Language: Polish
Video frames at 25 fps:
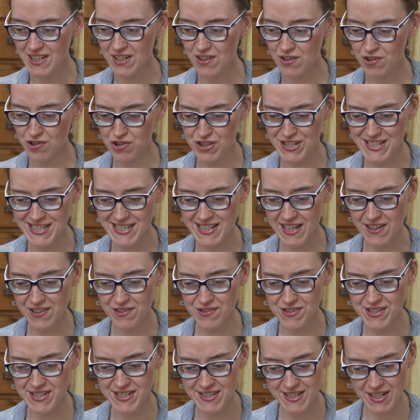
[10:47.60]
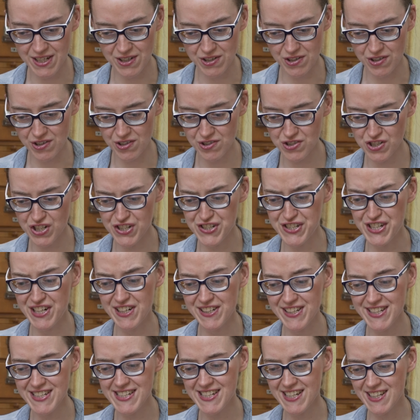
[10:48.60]
Korzystając z tego, że
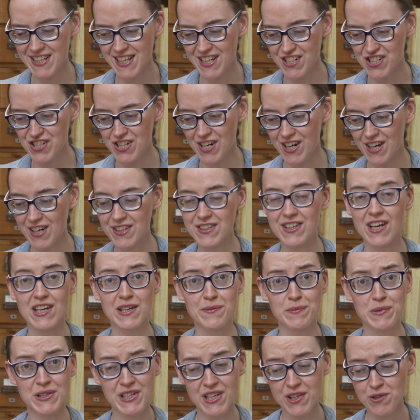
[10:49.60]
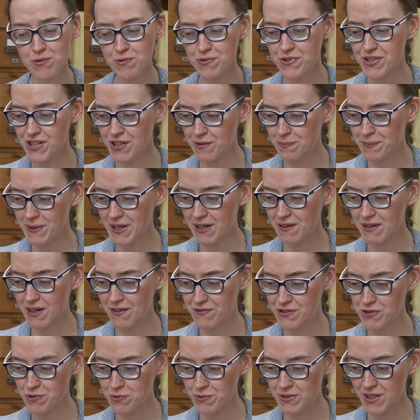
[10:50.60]
dzielnica nasza najmniej ucierpiała
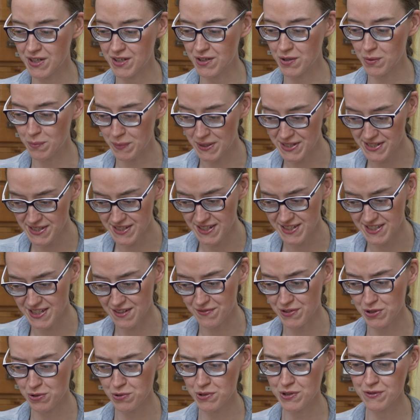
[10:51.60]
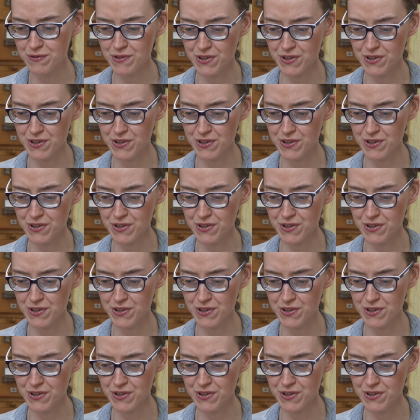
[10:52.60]
wskutek obecnej zawieruchy